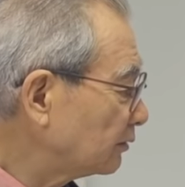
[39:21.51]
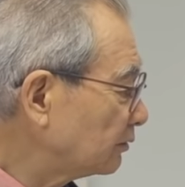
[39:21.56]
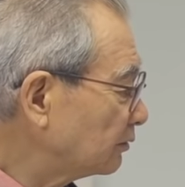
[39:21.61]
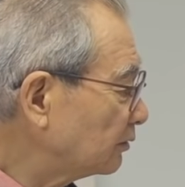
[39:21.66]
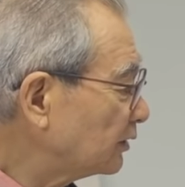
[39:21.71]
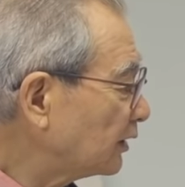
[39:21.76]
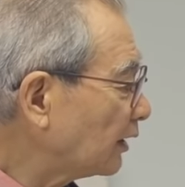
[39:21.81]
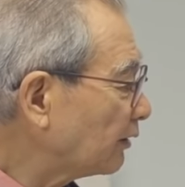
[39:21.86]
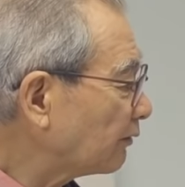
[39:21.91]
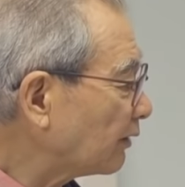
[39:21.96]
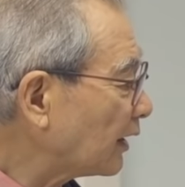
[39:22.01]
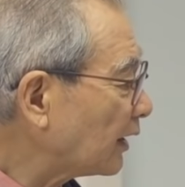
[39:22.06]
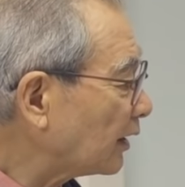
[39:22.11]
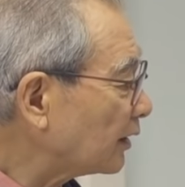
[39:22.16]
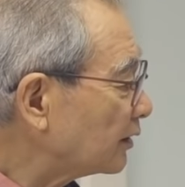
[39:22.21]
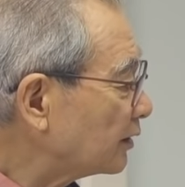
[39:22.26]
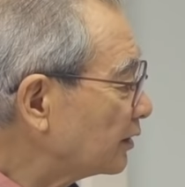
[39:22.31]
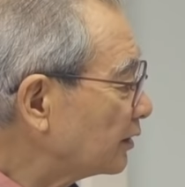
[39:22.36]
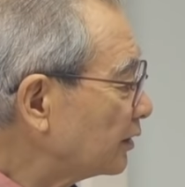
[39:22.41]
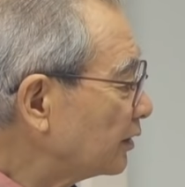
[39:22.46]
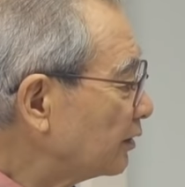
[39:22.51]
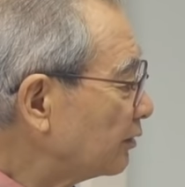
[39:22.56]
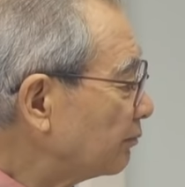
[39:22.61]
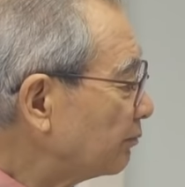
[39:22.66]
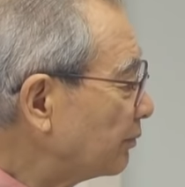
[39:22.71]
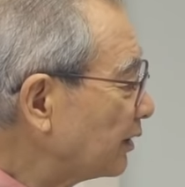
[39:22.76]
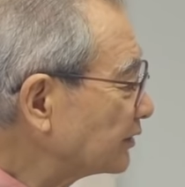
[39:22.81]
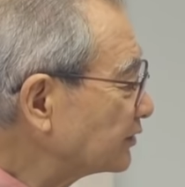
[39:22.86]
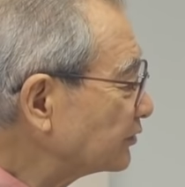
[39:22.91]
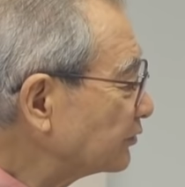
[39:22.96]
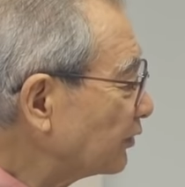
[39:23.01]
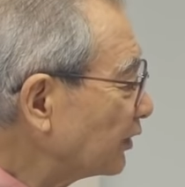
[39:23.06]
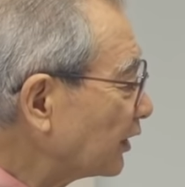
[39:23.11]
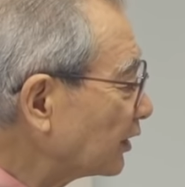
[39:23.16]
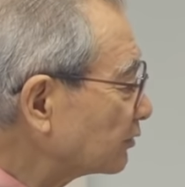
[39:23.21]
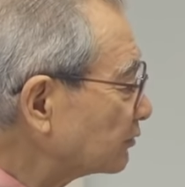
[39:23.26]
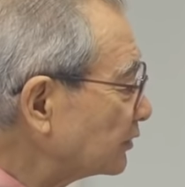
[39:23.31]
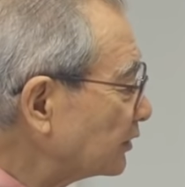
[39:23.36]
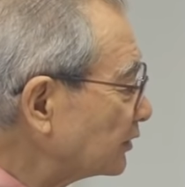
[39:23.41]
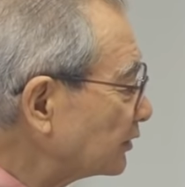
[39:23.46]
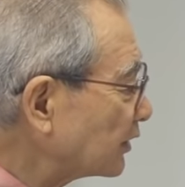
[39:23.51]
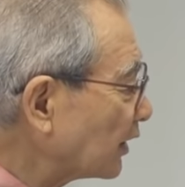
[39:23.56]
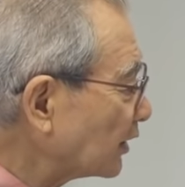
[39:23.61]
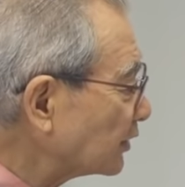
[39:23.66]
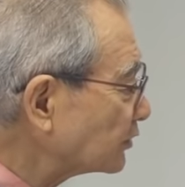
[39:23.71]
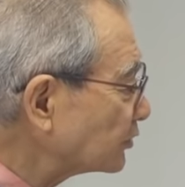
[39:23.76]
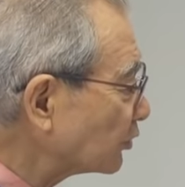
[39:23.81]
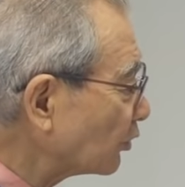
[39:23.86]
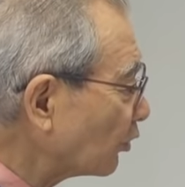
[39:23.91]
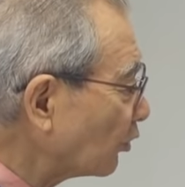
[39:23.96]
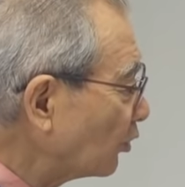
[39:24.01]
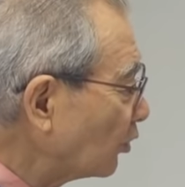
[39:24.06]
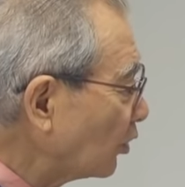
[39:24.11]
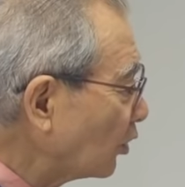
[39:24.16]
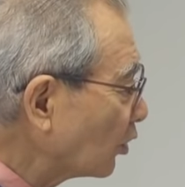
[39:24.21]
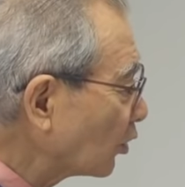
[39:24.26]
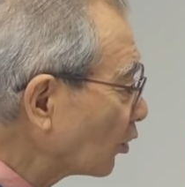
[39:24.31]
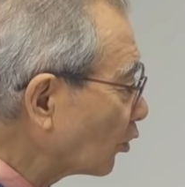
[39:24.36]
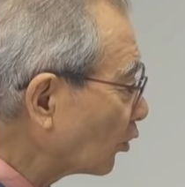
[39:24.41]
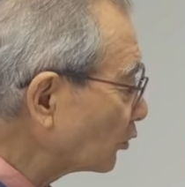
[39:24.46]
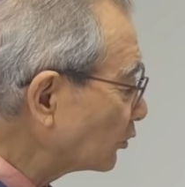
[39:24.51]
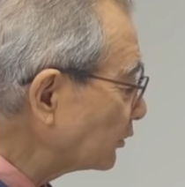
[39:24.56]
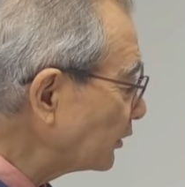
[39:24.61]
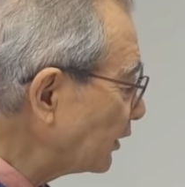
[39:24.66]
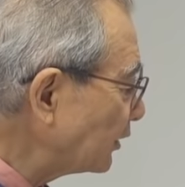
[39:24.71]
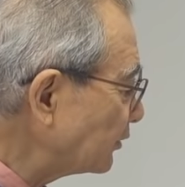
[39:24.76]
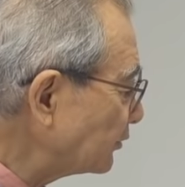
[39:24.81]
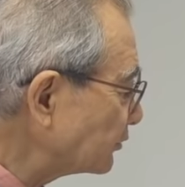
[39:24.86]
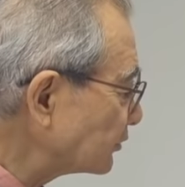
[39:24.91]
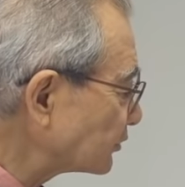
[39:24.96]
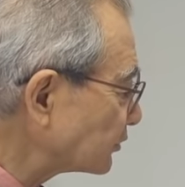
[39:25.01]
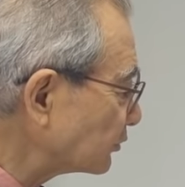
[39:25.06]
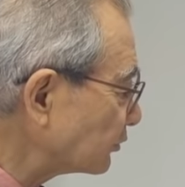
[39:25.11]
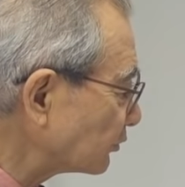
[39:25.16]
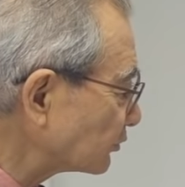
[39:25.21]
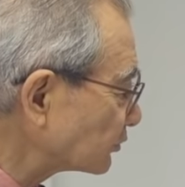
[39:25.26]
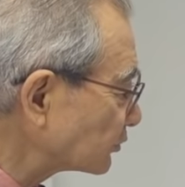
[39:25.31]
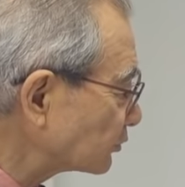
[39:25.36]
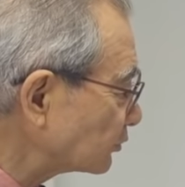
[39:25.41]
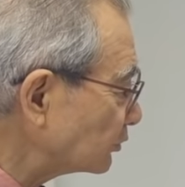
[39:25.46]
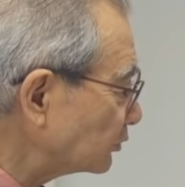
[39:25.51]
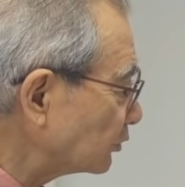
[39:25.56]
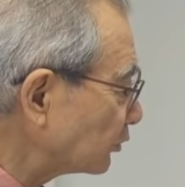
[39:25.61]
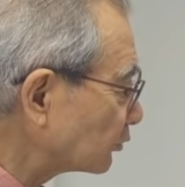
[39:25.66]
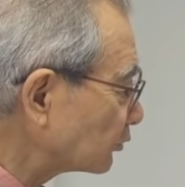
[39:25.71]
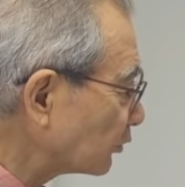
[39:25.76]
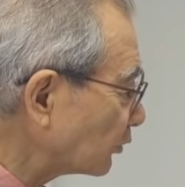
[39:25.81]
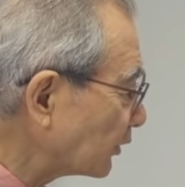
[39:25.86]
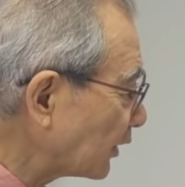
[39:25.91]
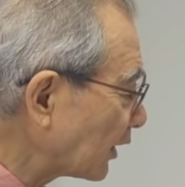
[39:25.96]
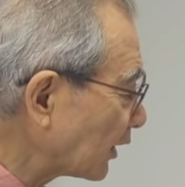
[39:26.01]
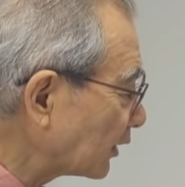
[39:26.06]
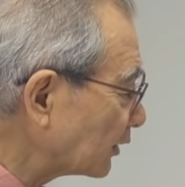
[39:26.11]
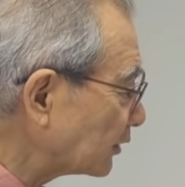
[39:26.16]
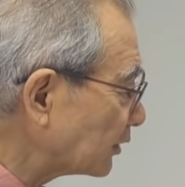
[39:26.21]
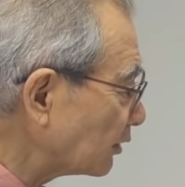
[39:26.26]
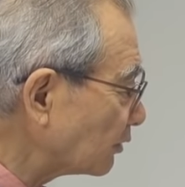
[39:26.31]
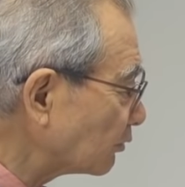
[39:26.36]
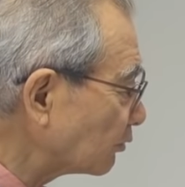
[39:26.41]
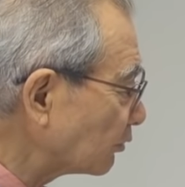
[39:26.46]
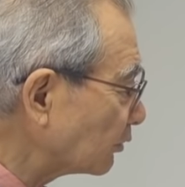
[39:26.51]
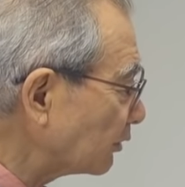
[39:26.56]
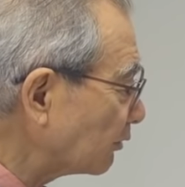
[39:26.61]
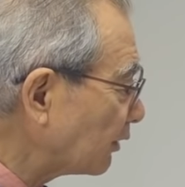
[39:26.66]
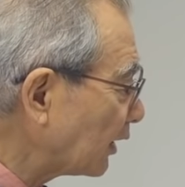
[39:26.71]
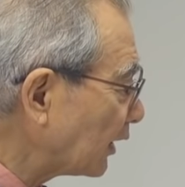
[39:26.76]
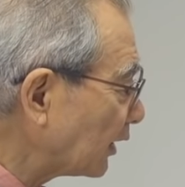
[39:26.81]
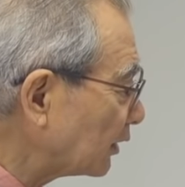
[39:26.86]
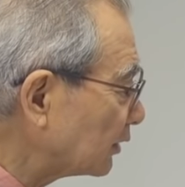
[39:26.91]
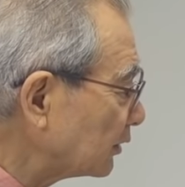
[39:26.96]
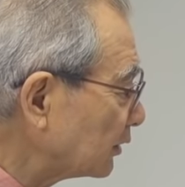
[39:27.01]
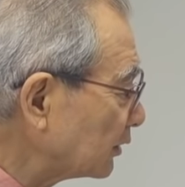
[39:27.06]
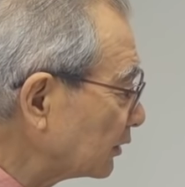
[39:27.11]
ルカは別の百人隊長コルネリウスの救いを取り上げている。これは